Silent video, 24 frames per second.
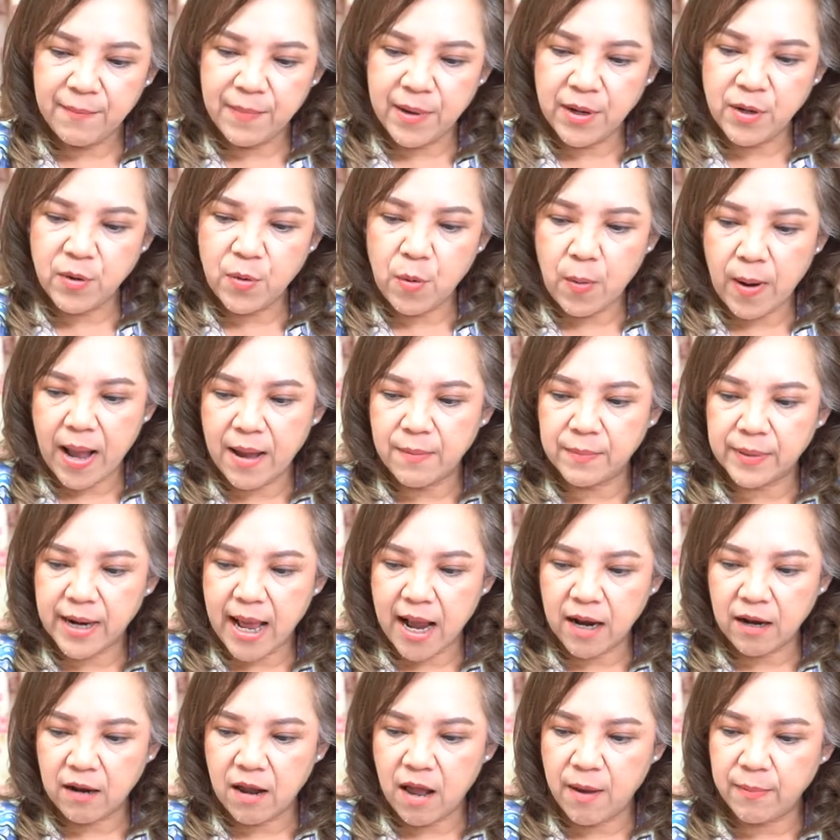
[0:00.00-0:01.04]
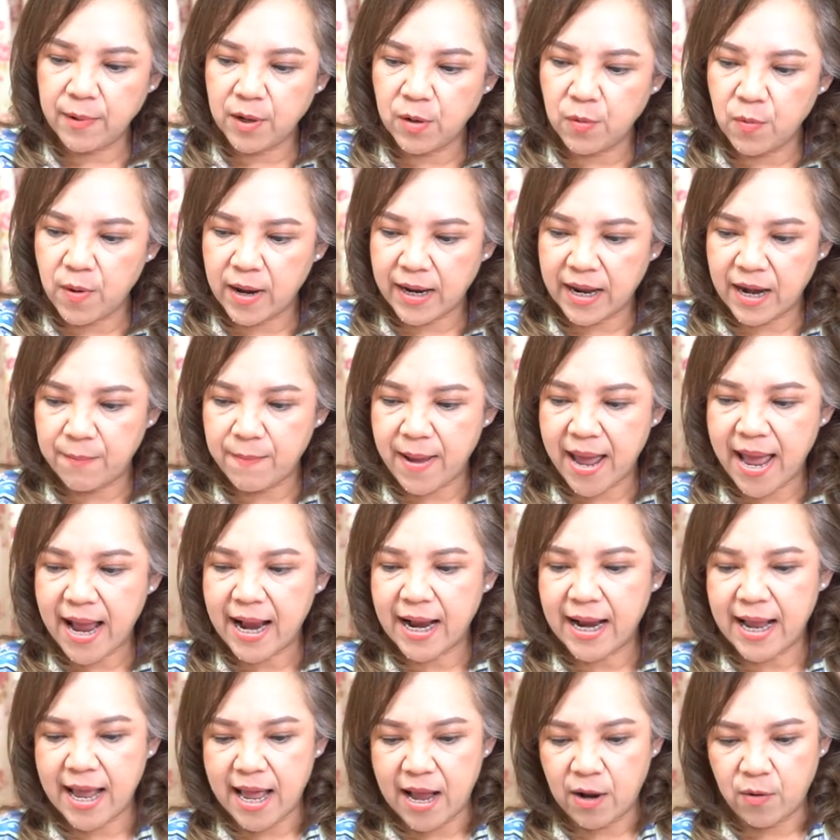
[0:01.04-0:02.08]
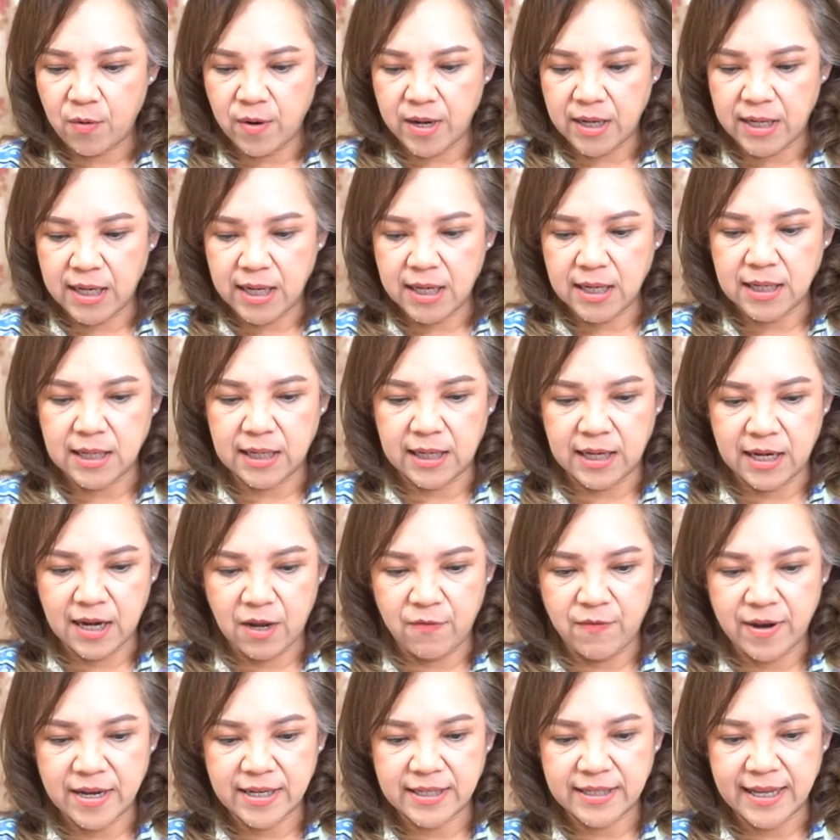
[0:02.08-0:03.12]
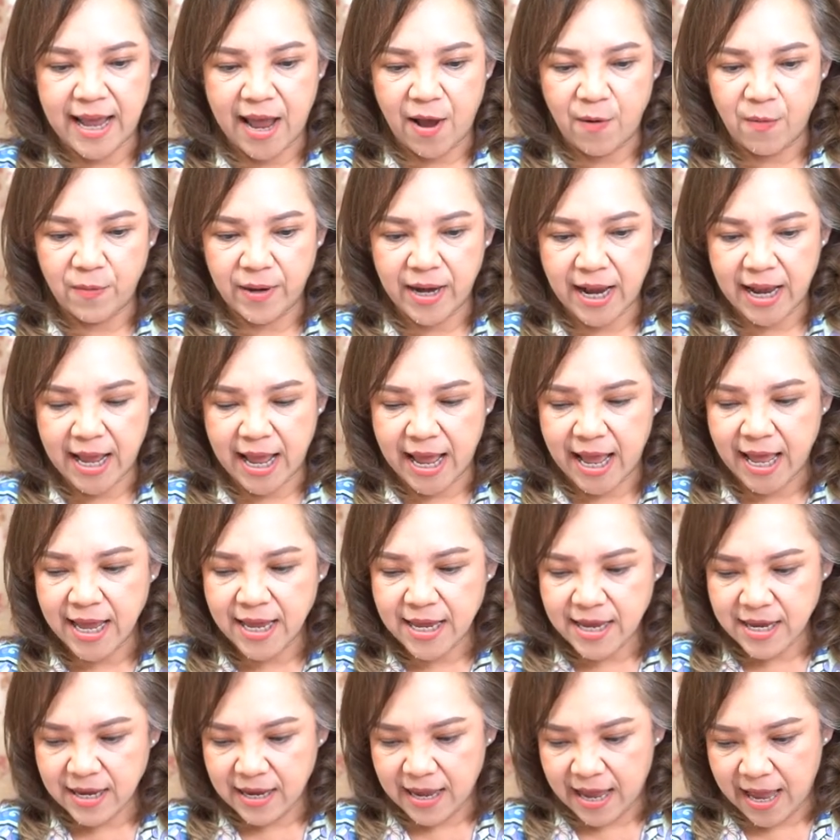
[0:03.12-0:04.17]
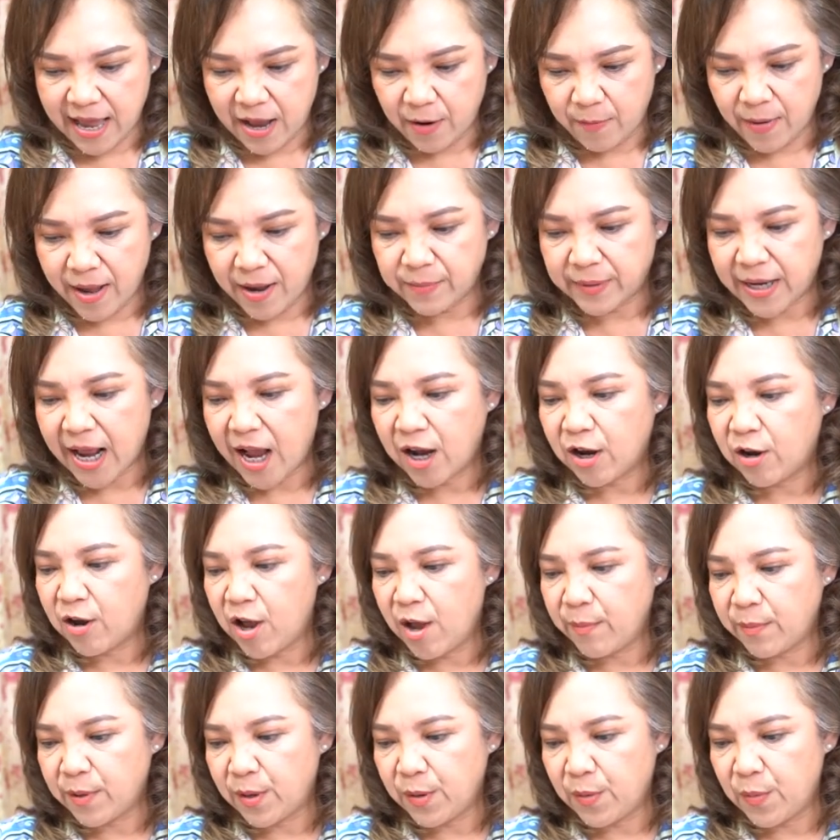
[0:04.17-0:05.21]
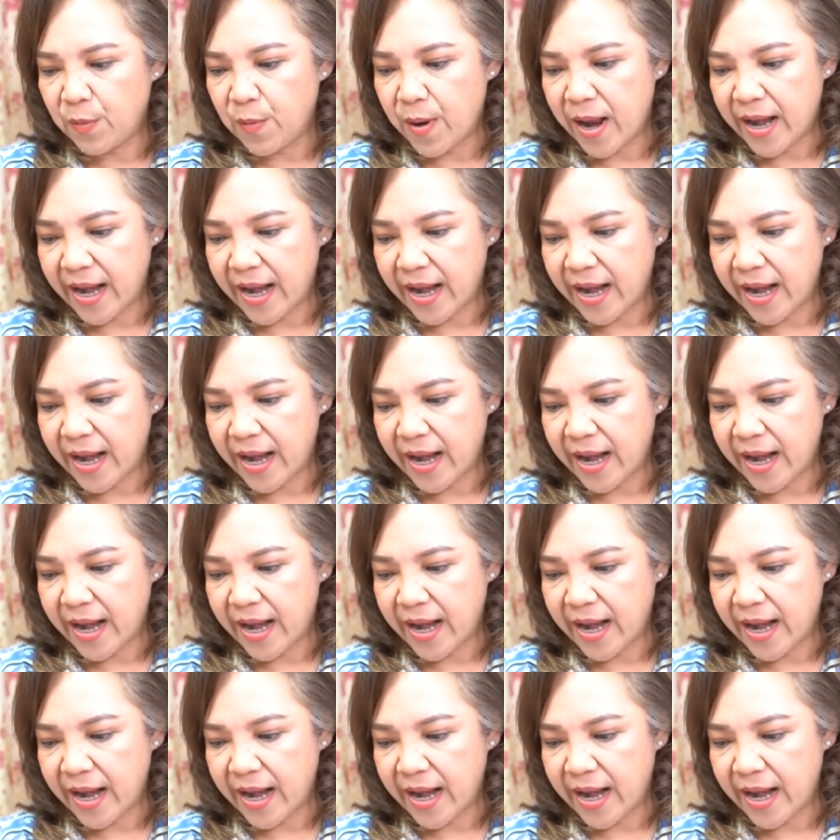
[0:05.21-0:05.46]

มาดูความรักครอบครัวกันบ้างค่ะคนที่เกิดในวันเสาร์นะคะความรักครอบครัว